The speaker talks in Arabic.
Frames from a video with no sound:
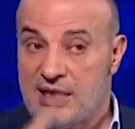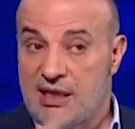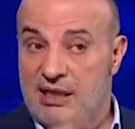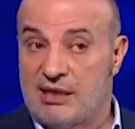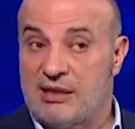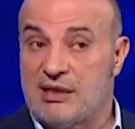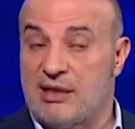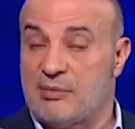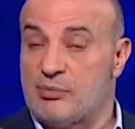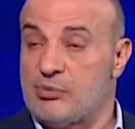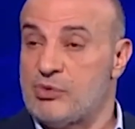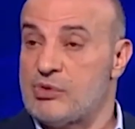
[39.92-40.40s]
40%
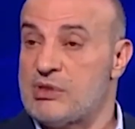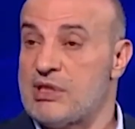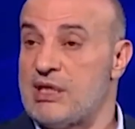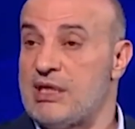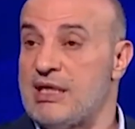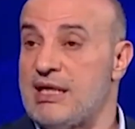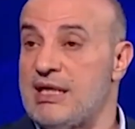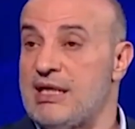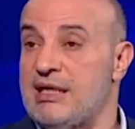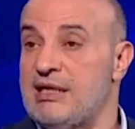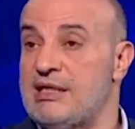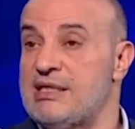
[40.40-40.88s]
انت
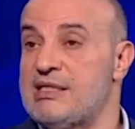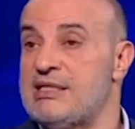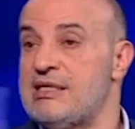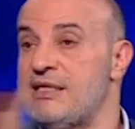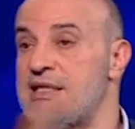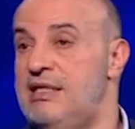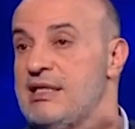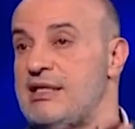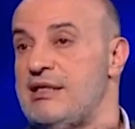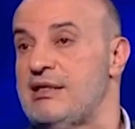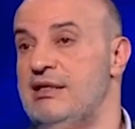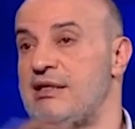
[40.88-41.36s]
بتوصل لاخر
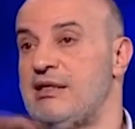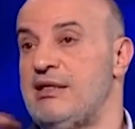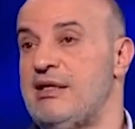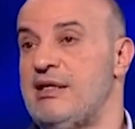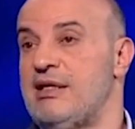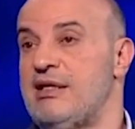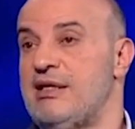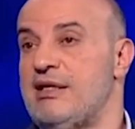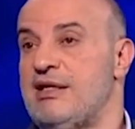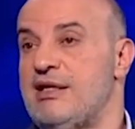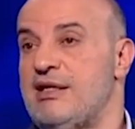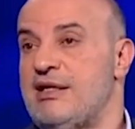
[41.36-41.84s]
السنه
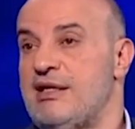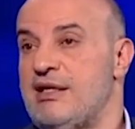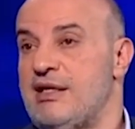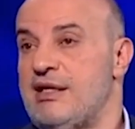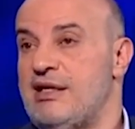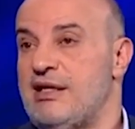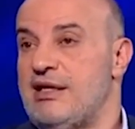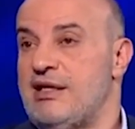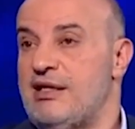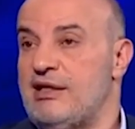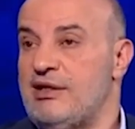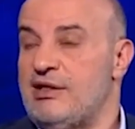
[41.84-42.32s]

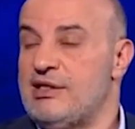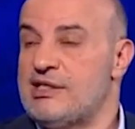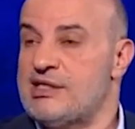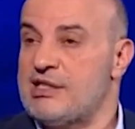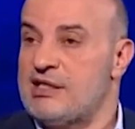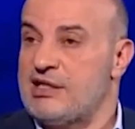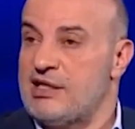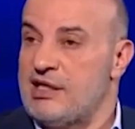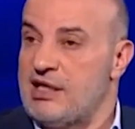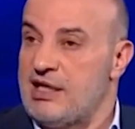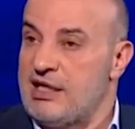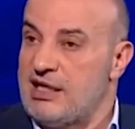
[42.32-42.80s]

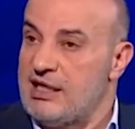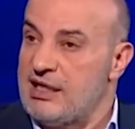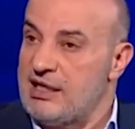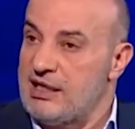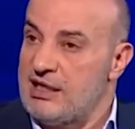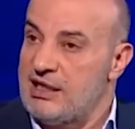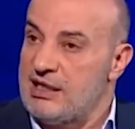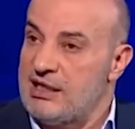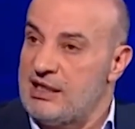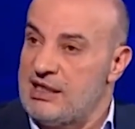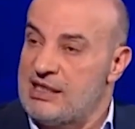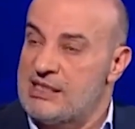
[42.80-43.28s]
خلصت
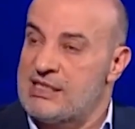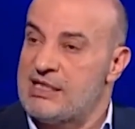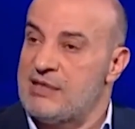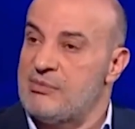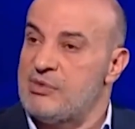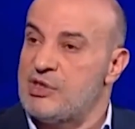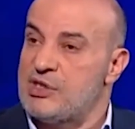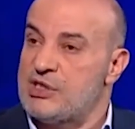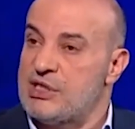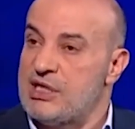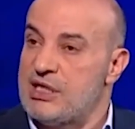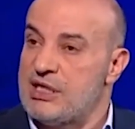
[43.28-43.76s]

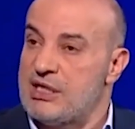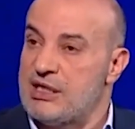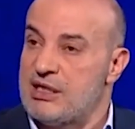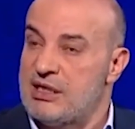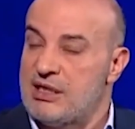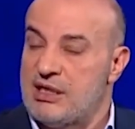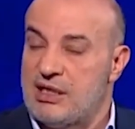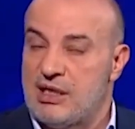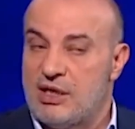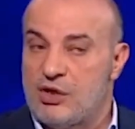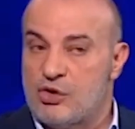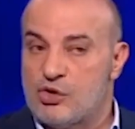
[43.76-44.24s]
الحساب الجاري
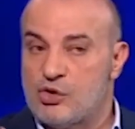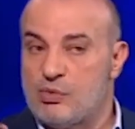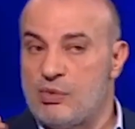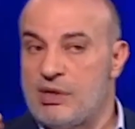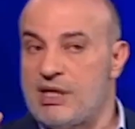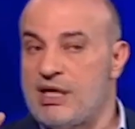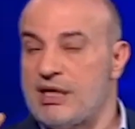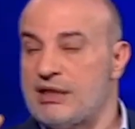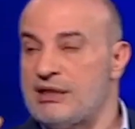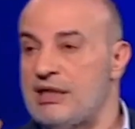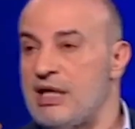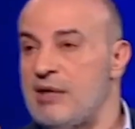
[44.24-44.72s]
شو
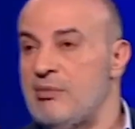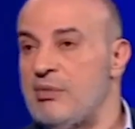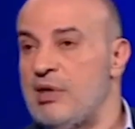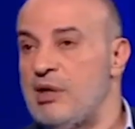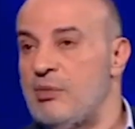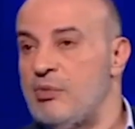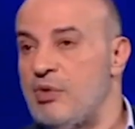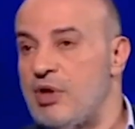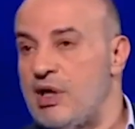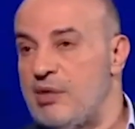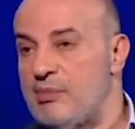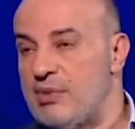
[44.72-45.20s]
بدك
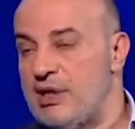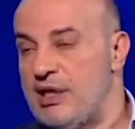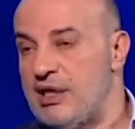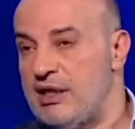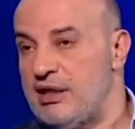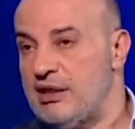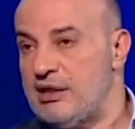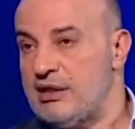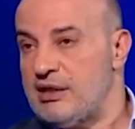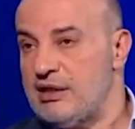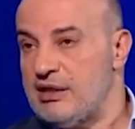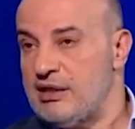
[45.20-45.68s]
تعمل
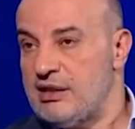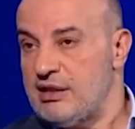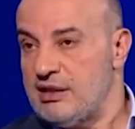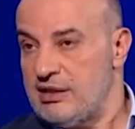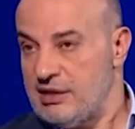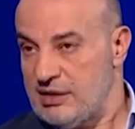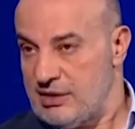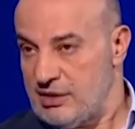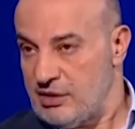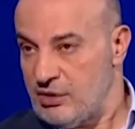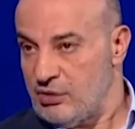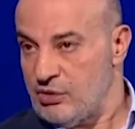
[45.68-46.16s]
مقابله
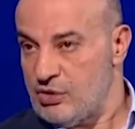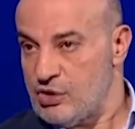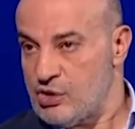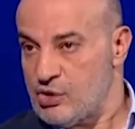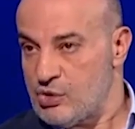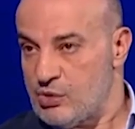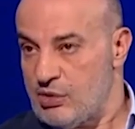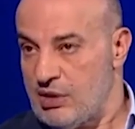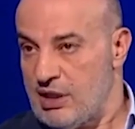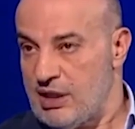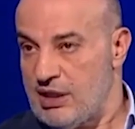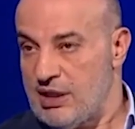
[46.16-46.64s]
هون
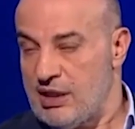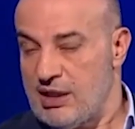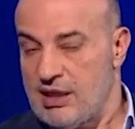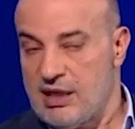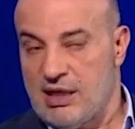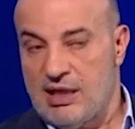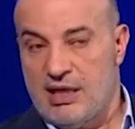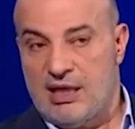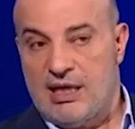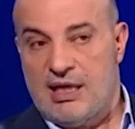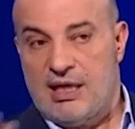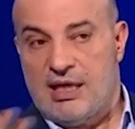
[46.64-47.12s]
السؤال
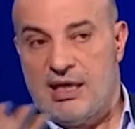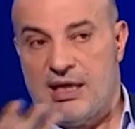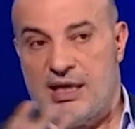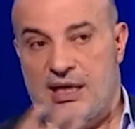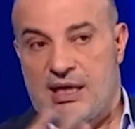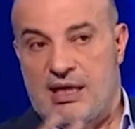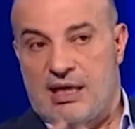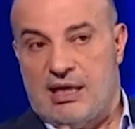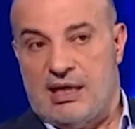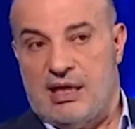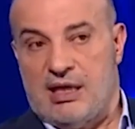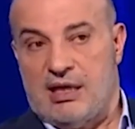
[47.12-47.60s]

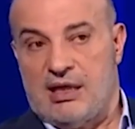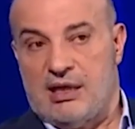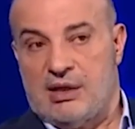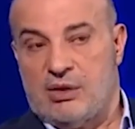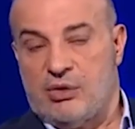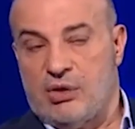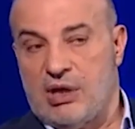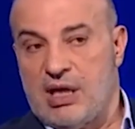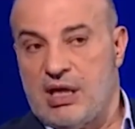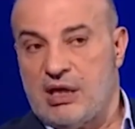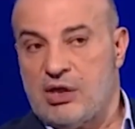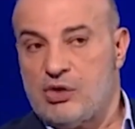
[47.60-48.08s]

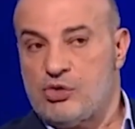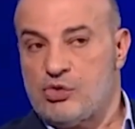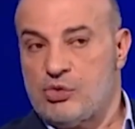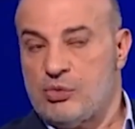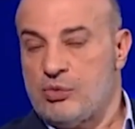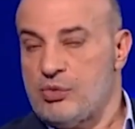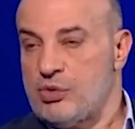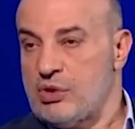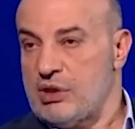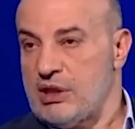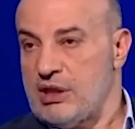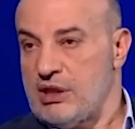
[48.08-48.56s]
الدولار
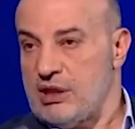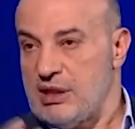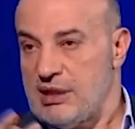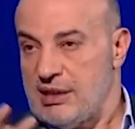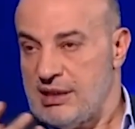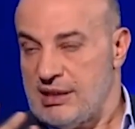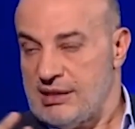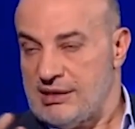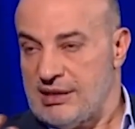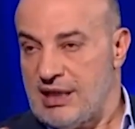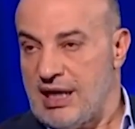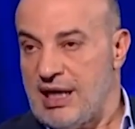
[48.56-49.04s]
الجمركي
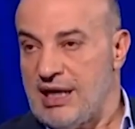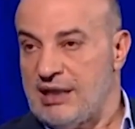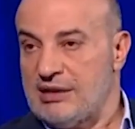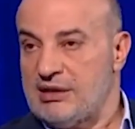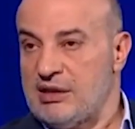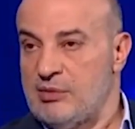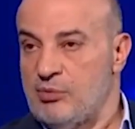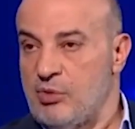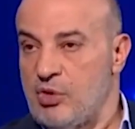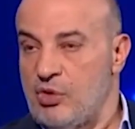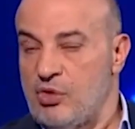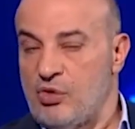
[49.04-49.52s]

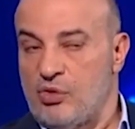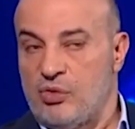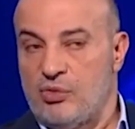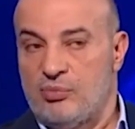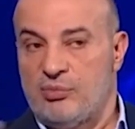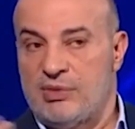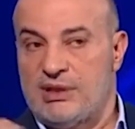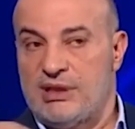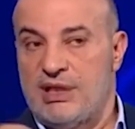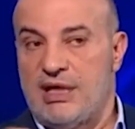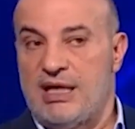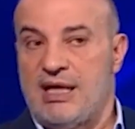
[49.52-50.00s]
التعاطي معه
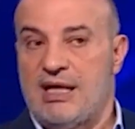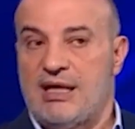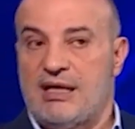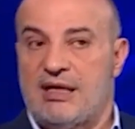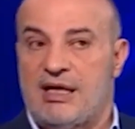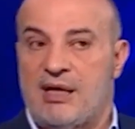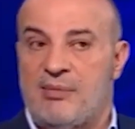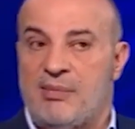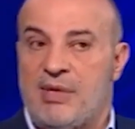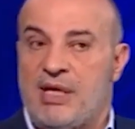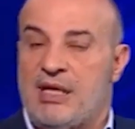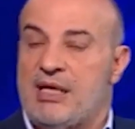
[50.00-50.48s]
بدلك
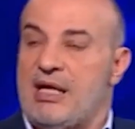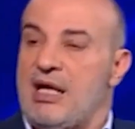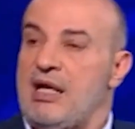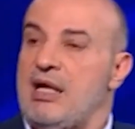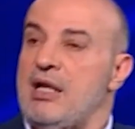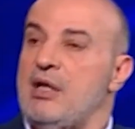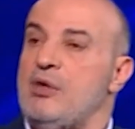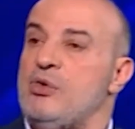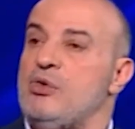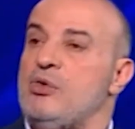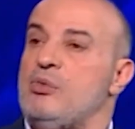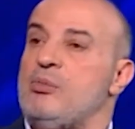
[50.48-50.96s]
كمان
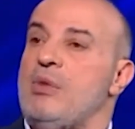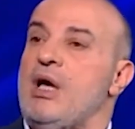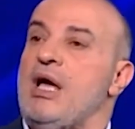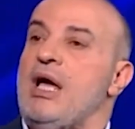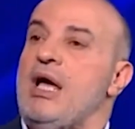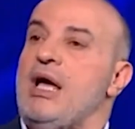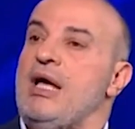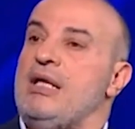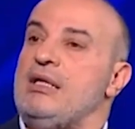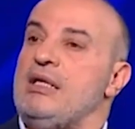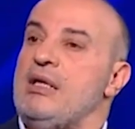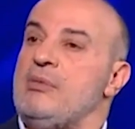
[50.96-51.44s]
على انه ما
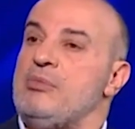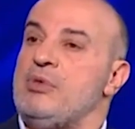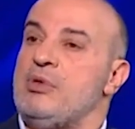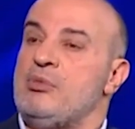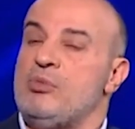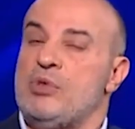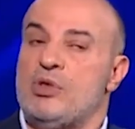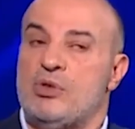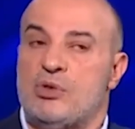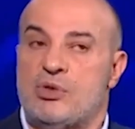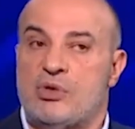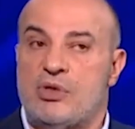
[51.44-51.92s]
حدا
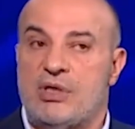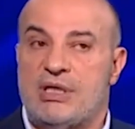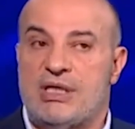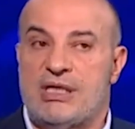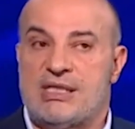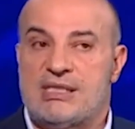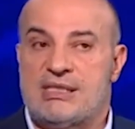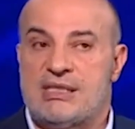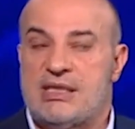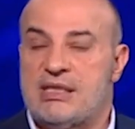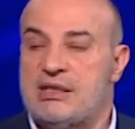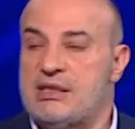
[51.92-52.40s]
بيملك رؤيه
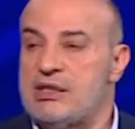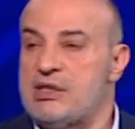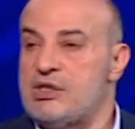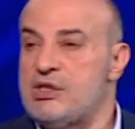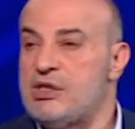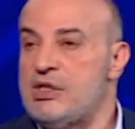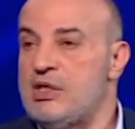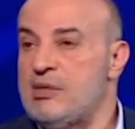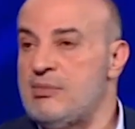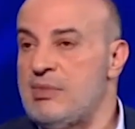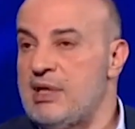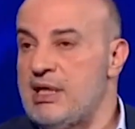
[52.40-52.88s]

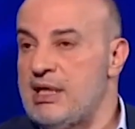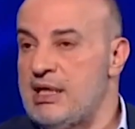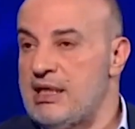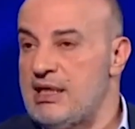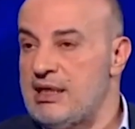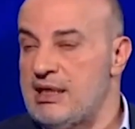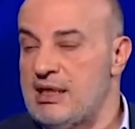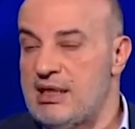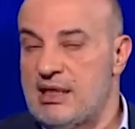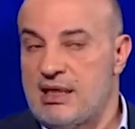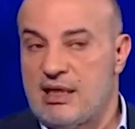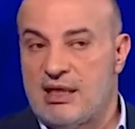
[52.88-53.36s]
استراتيجيه
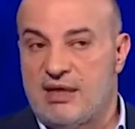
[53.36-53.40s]
ماليه